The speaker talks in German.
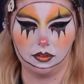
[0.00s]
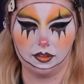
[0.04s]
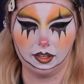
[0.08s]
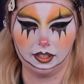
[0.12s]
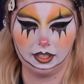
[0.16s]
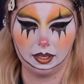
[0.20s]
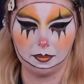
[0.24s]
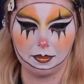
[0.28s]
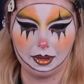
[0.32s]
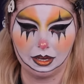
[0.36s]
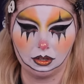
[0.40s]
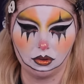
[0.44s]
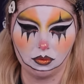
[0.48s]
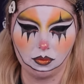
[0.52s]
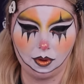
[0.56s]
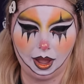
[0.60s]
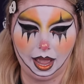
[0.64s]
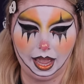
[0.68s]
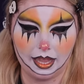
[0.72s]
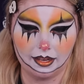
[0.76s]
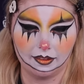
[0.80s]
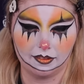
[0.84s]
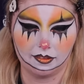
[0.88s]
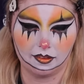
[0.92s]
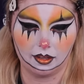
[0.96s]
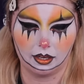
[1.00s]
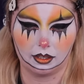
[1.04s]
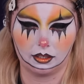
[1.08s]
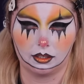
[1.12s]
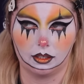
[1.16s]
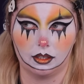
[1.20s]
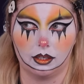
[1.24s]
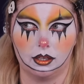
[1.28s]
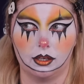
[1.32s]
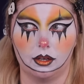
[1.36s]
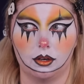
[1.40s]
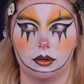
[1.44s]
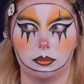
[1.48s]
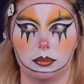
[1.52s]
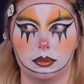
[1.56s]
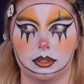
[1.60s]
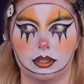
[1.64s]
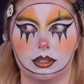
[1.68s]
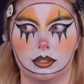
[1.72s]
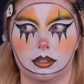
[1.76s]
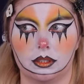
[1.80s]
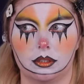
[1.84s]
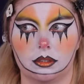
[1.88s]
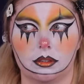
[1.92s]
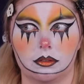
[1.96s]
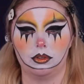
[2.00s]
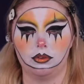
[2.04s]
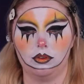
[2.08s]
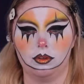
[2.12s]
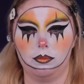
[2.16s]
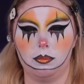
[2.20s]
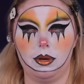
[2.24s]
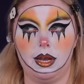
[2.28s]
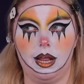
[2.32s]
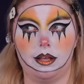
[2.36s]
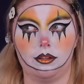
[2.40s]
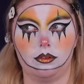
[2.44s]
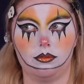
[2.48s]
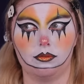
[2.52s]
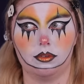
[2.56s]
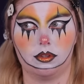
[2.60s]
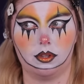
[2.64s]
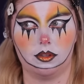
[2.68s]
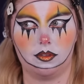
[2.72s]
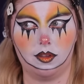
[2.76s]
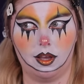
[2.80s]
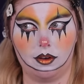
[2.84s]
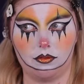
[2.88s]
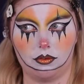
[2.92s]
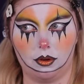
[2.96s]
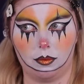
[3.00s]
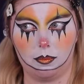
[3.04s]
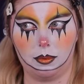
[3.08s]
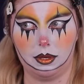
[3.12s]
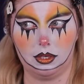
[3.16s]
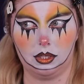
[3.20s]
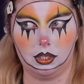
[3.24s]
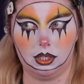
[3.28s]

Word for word: und sie hat gemeint, nur ein Zacke, glaube ich. Deswegen belassen wir es jetzt einfach bei